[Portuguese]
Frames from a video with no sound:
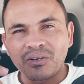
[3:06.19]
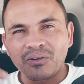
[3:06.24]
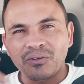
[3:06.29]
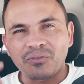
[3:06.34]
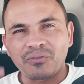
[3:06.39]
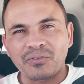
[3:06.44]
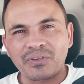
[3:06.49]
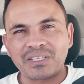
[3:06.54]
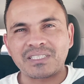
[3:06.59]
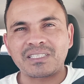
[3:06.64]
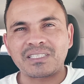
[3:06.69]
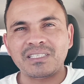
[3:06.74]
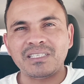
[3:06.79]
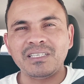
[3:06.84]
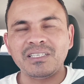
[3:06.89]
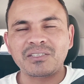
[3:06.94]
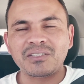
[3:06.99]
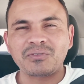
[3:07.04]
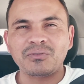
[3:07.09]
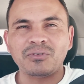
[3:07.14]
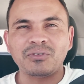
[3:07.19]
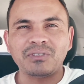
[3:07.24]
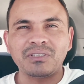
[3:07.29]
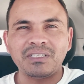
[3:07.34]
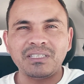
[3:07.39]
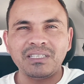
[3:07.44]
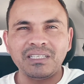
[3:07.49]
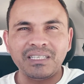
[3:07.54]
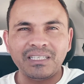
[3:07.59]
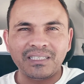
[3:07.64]
Francisco
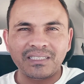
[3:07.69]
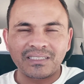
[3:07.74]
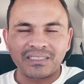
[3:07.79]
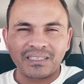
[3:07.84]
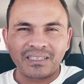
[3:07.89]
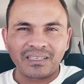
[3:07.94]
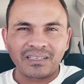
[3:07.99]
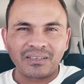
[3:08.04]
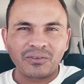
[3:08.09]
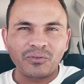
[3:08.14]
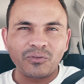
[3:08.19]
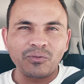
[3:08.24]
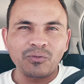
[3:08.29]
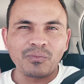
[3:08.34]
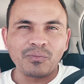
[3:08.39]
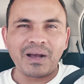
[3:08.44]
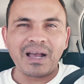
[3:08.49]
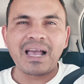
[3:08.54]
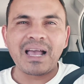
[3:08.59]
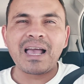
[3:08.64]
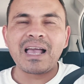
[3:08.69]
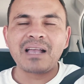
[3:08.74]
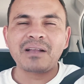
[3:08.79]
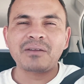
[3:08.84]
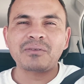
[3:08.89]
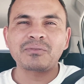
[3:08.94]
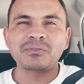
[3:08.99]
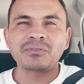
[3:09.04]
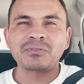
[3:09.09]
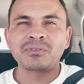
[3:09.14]
Rodrigues, né, o
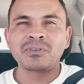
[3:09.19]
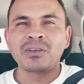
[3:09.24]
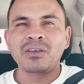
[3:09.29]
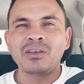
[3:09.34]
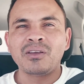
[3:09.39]
Marcos,